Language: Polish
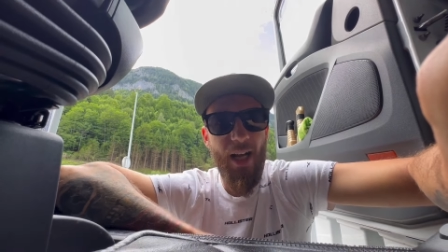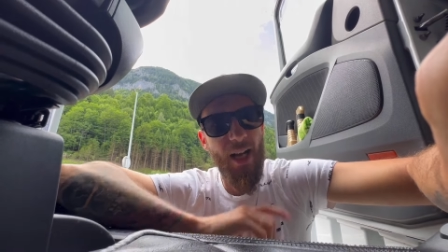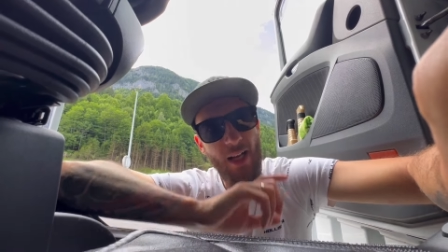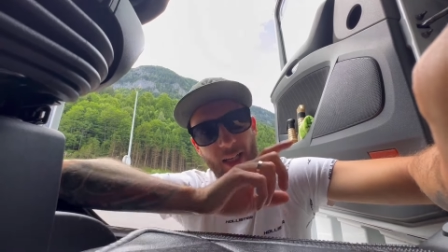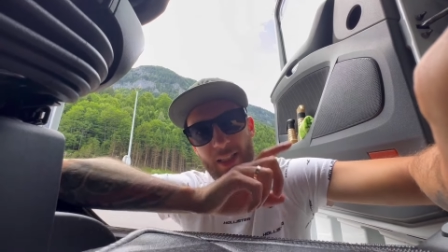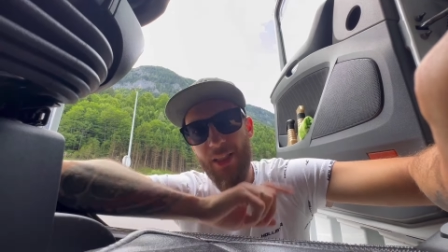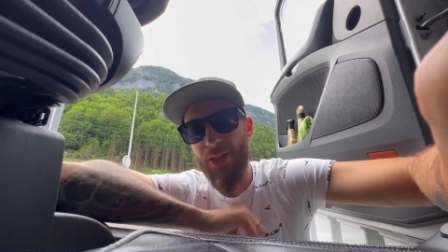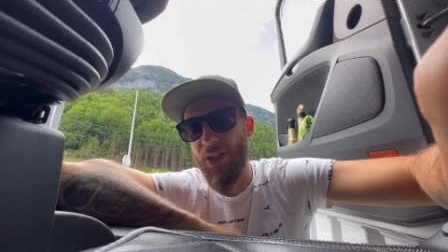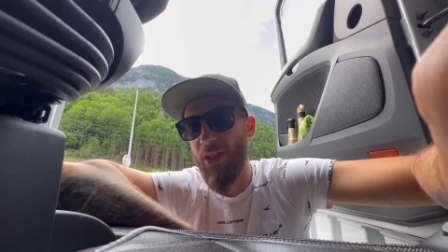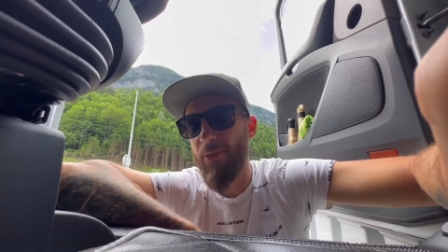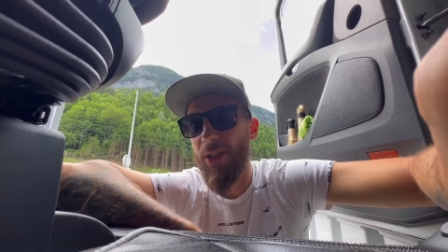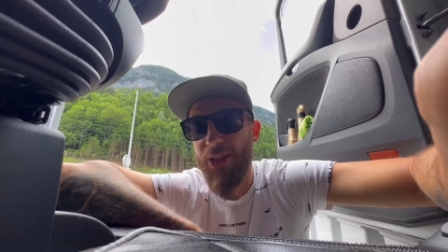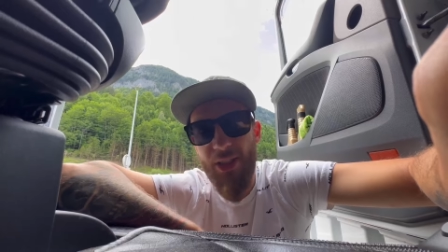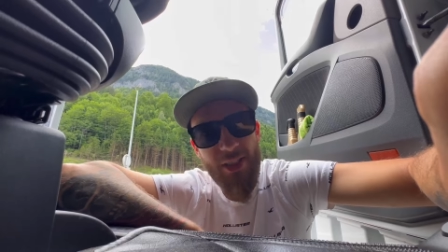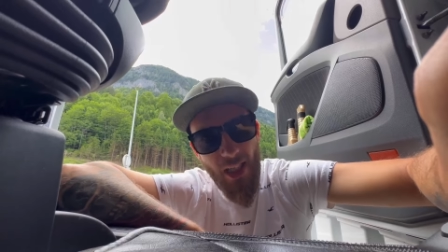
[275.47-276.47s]
Ale jeżeli
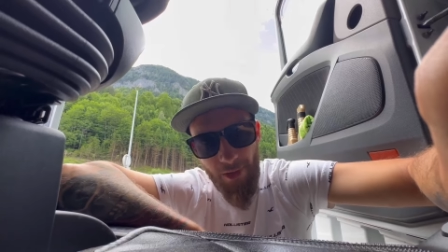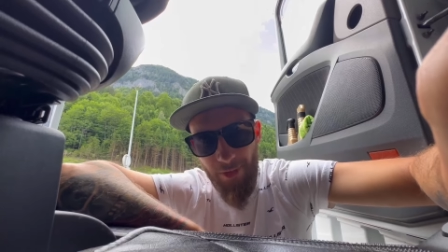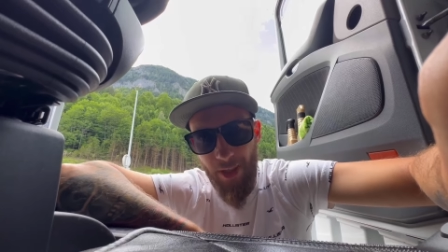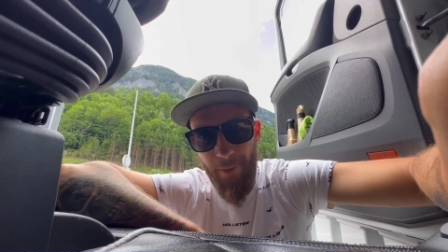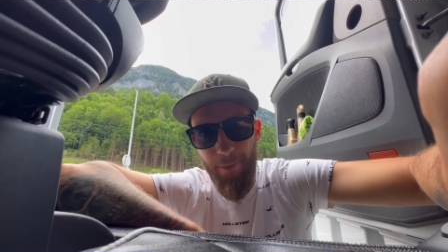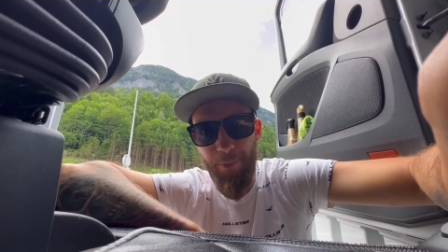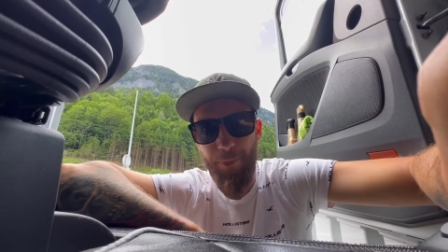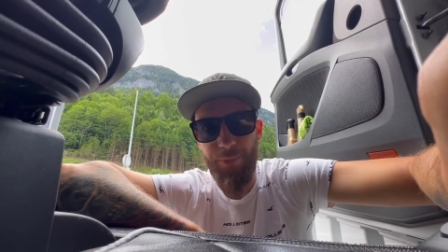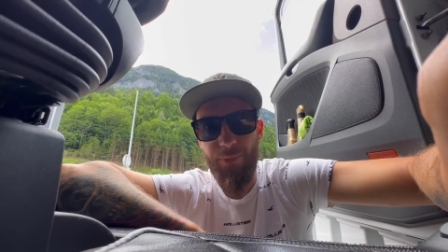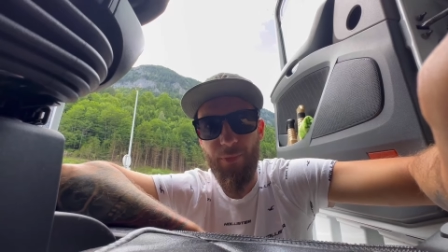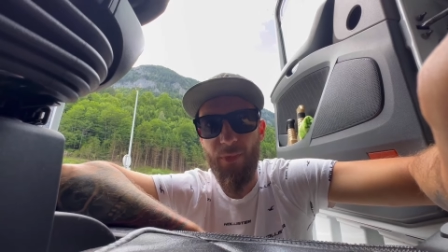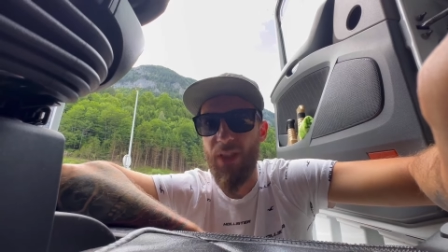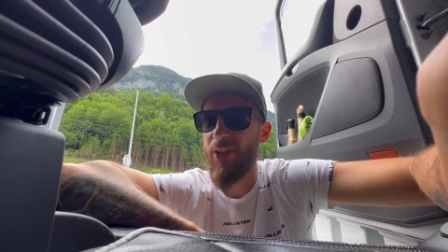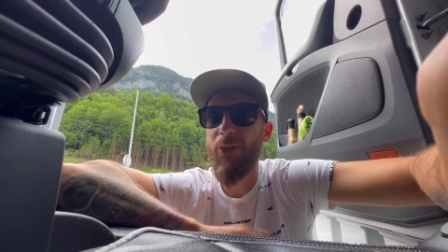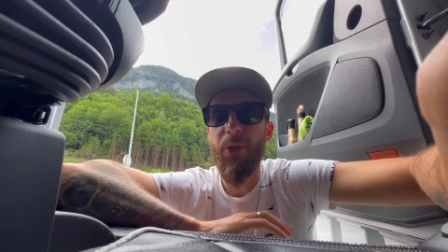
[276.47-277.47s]
macie DAFA,
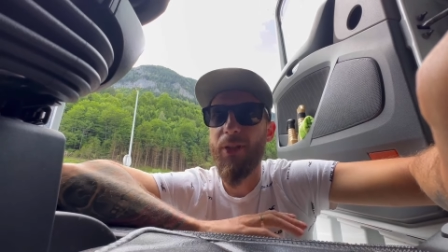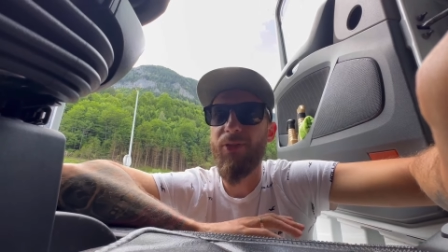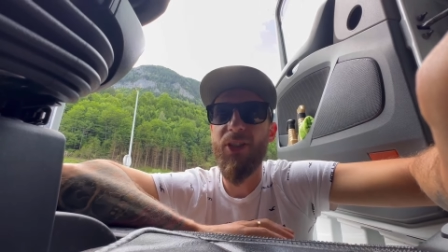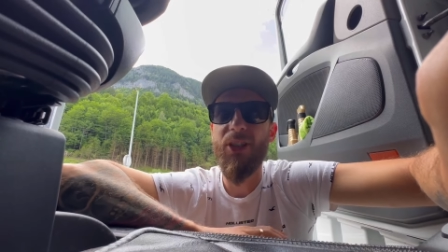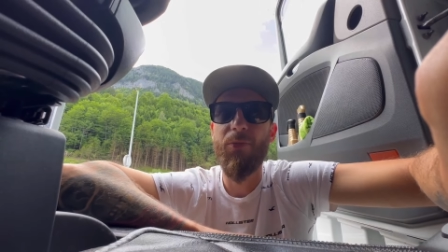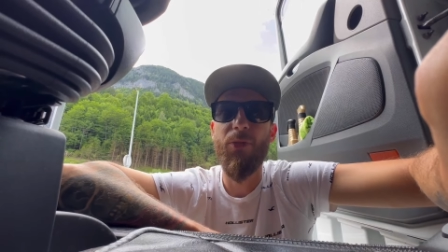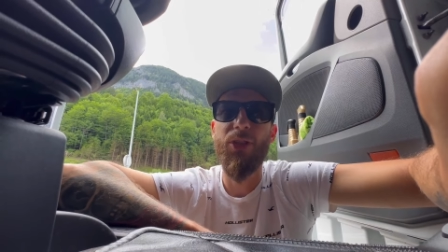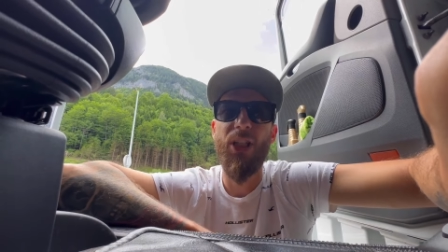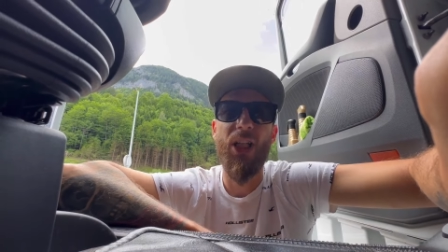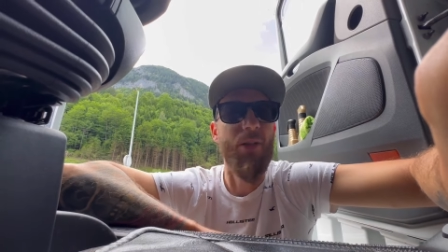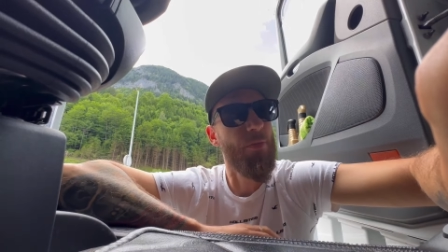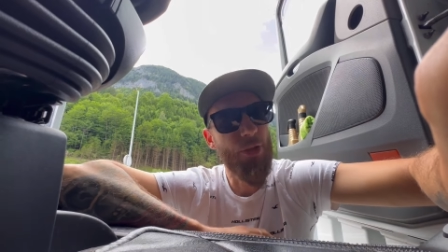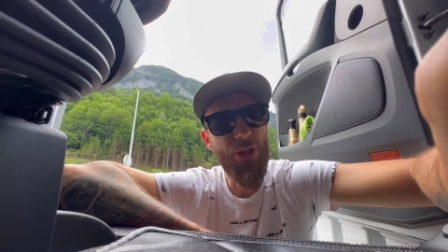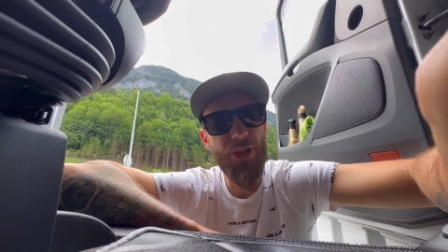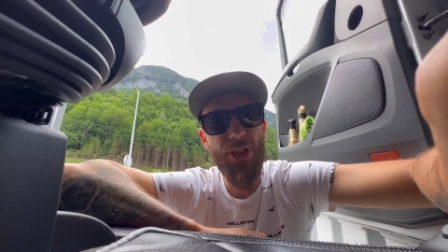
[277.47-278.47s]
nie wiem jak w innych modelach,
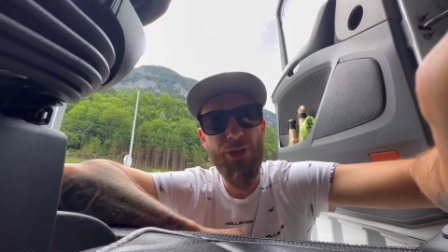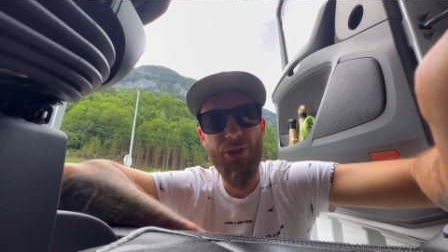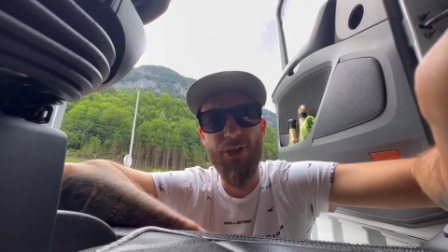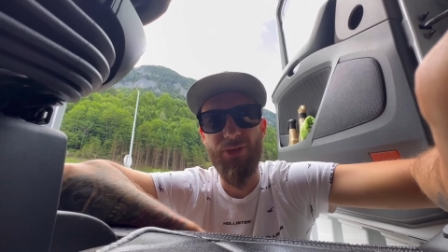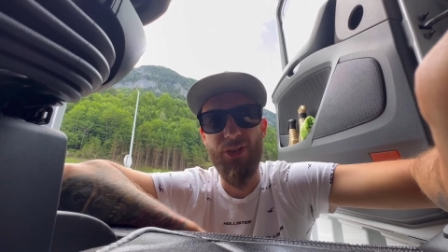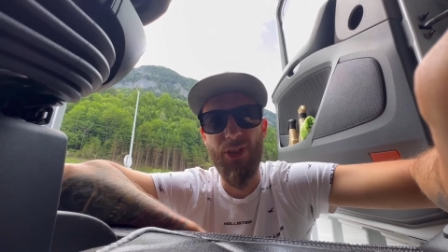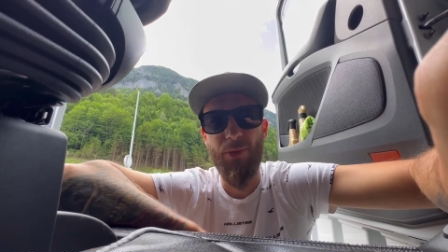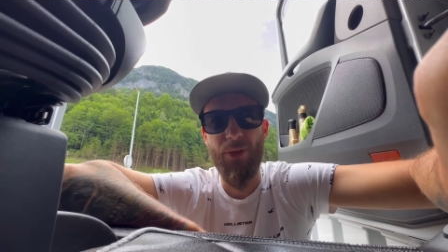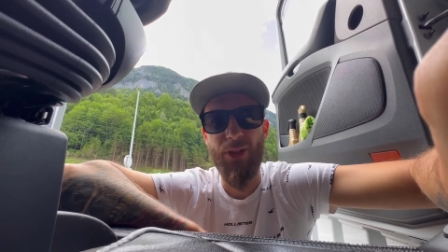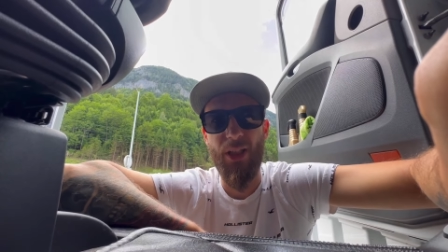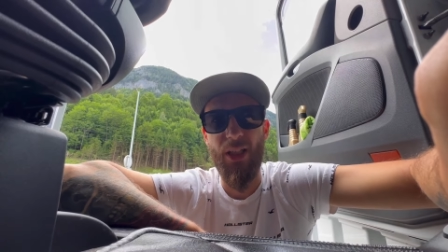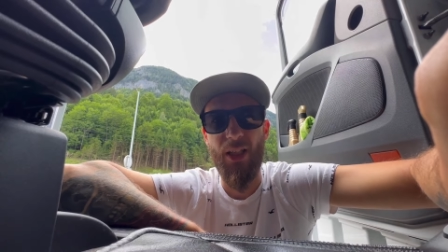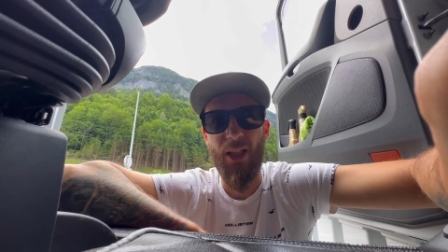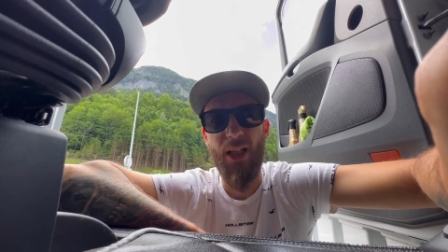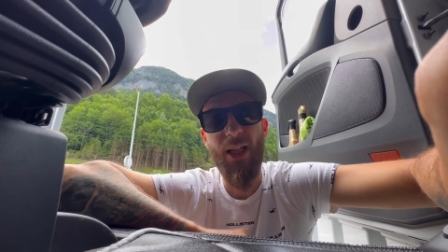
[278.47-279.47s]
może też to jest w innych
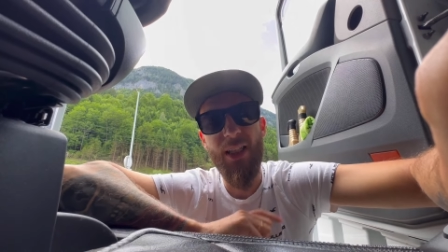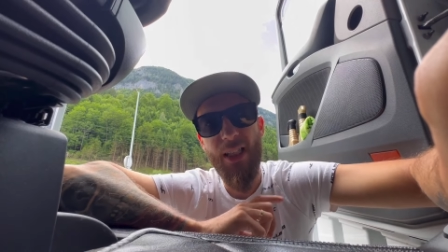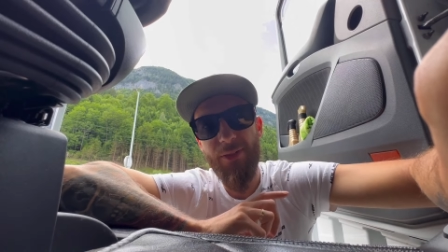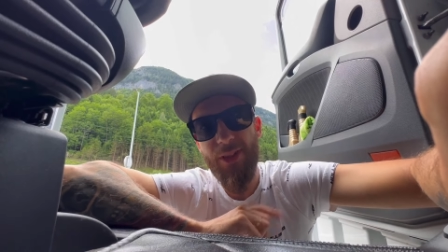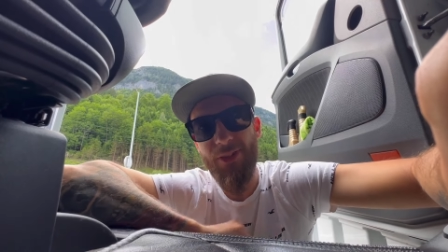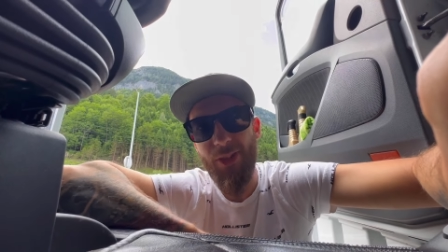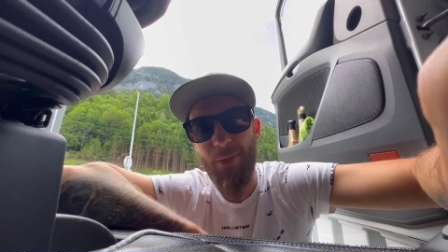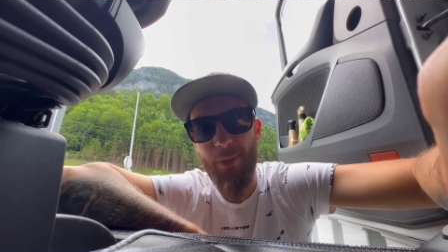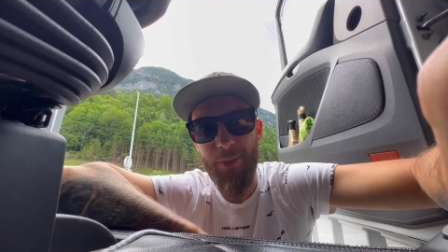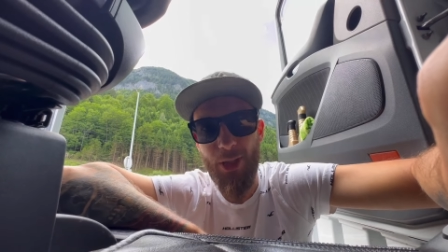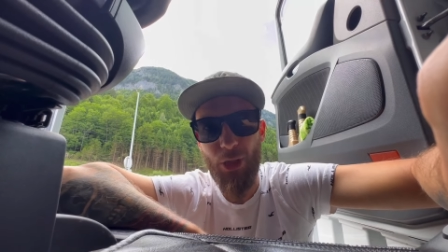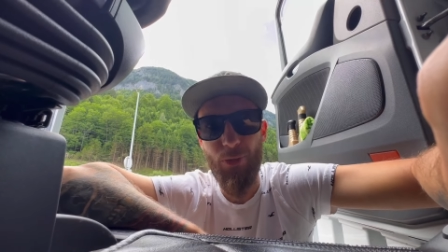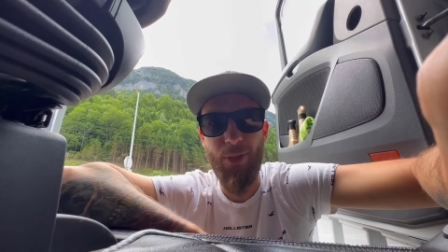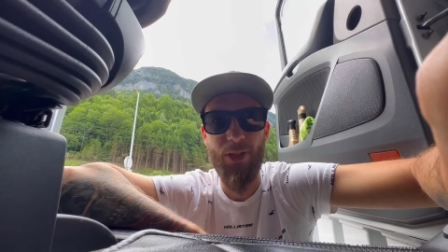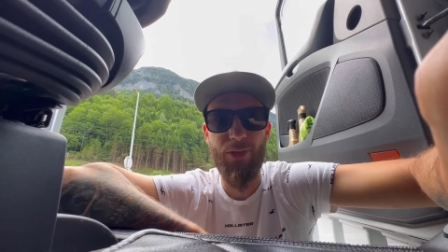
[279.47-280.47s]
modelach, ale ja w DAFie mam
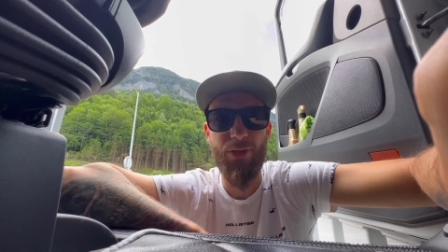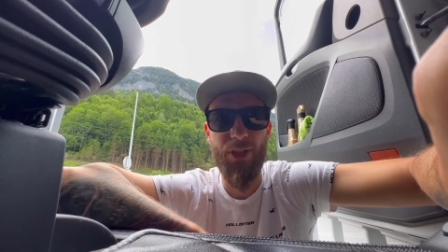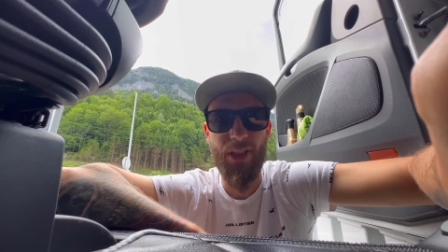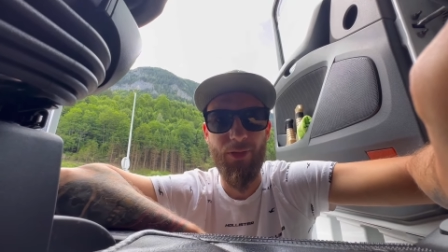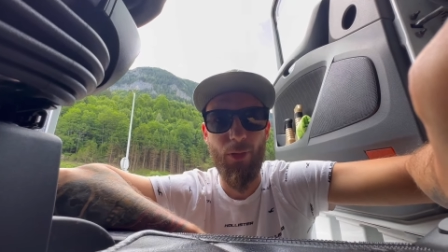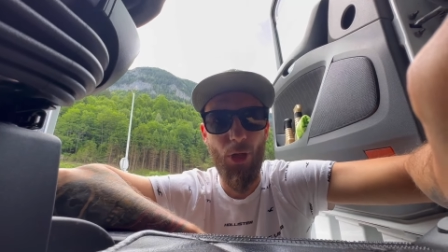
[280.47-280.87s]
taką bardzo ciekawą